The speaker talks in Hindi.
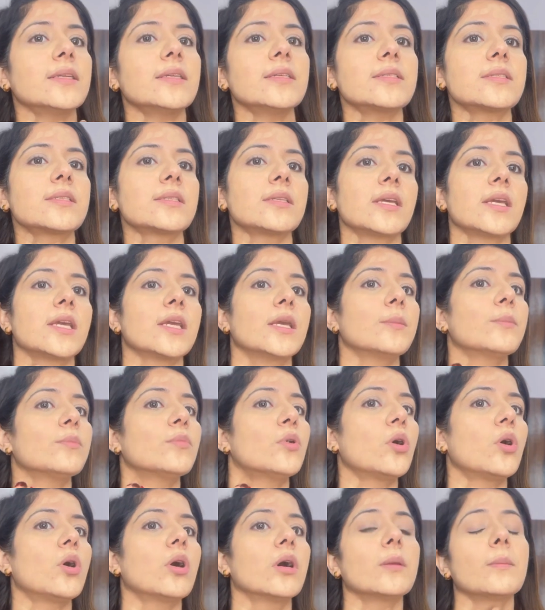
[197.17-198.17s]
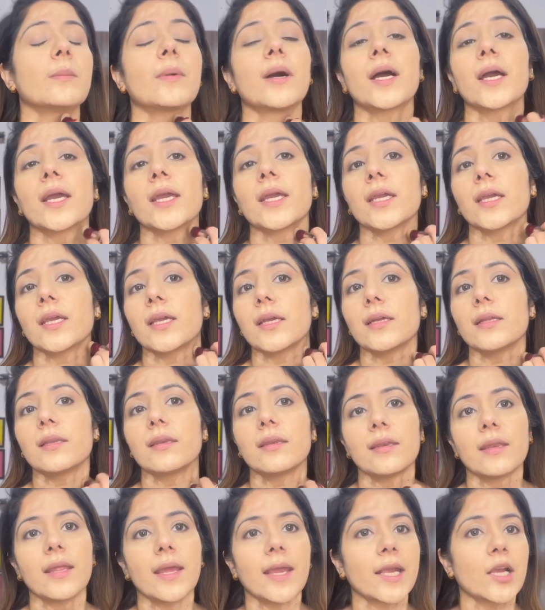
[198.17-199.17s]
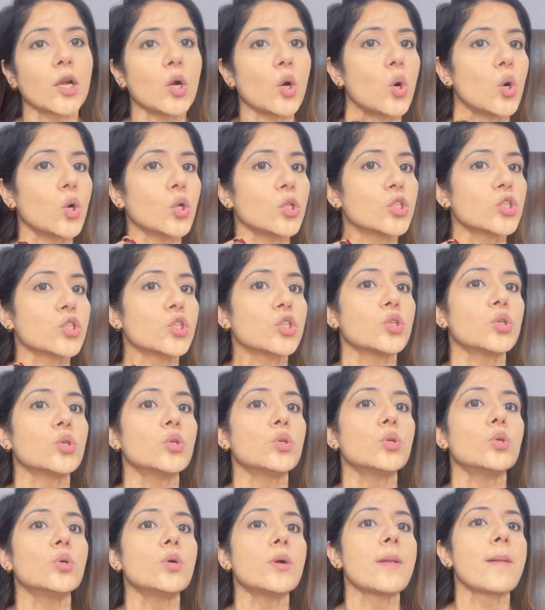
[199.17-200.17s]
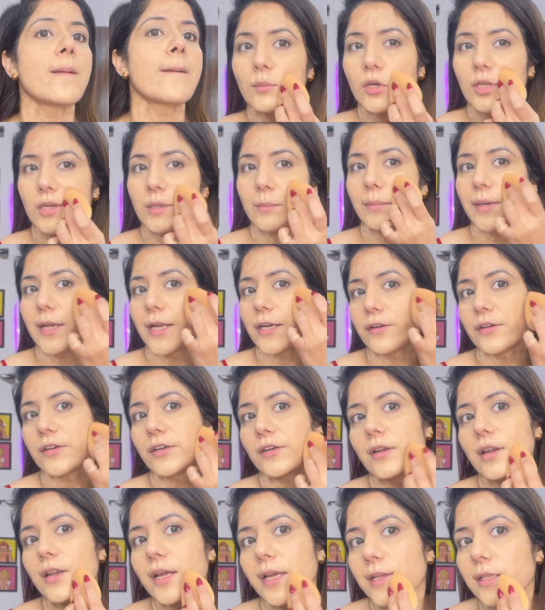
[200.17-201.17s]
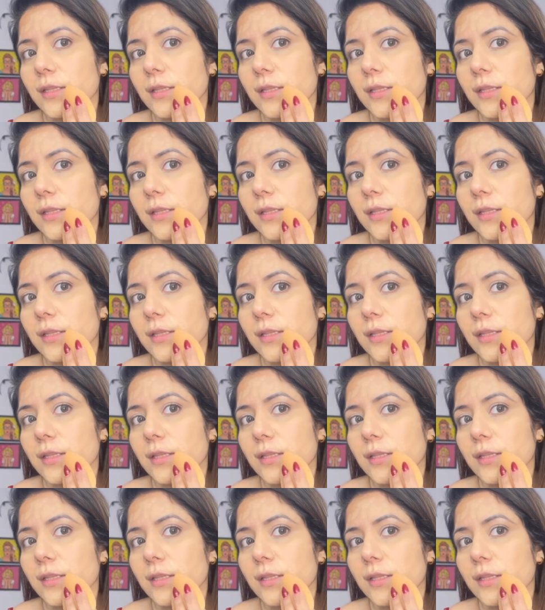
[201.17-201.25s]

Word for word: दी सेम ऑन माई नेक ऑल्सो i'm gonna blend it